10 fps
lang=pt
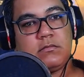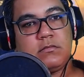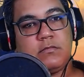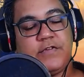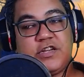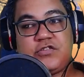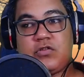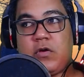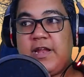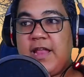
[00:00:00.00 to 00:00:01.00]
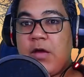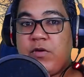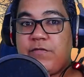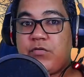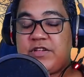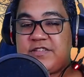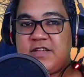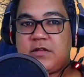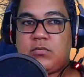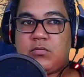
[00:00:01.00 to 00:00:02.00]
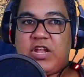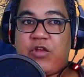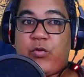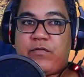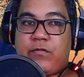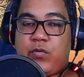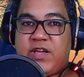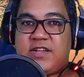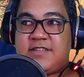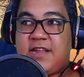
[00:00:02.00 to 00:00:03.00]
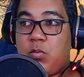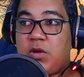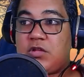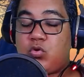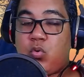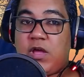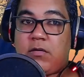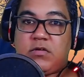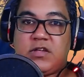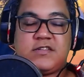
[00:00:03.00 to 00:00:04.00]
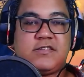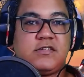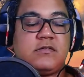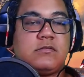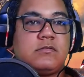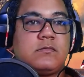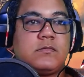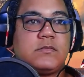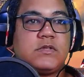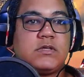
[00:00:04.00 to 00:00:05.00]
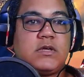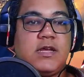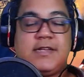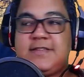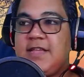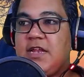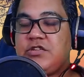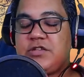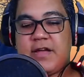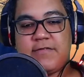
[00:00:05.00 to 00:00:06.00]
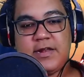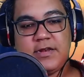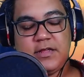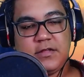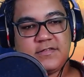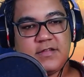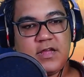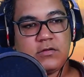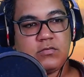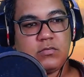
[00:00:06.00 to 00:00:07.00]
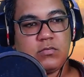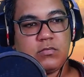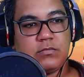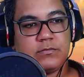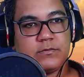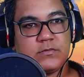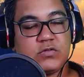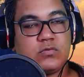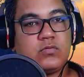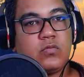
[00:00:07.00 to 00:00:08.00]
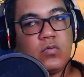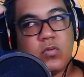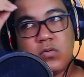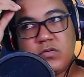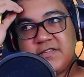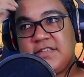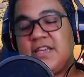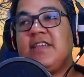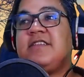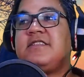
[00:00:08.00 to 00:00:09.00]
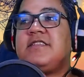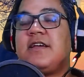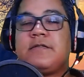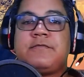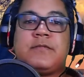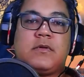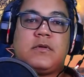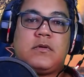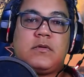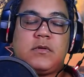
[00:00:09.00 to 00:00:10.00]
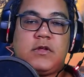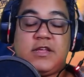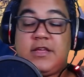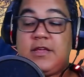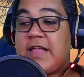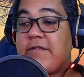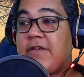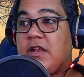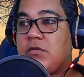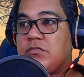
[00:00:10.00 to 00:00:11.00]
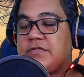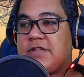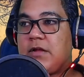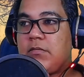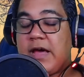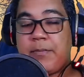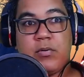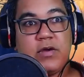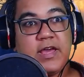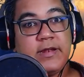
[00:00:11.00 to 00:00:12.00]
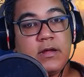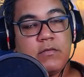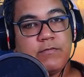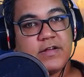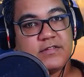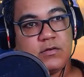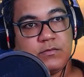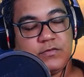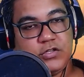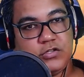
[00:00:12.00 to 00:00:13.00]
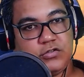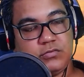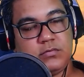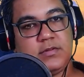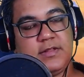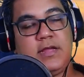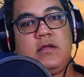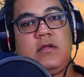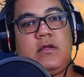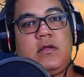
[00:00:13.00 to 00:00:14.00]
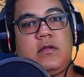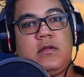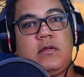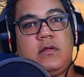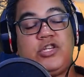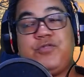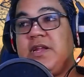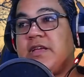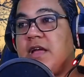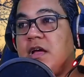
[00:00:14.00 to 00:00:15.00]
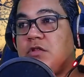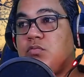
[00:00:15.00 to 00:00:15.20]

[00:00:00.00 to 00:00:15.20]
Veja só, ele é um influenciador, ele é uma influência, ele é um cantor reconhecido. E se ele estava ali, certo, com consciência e estava ali com um celular, por que não fazer um vídeo, né? Explicando o que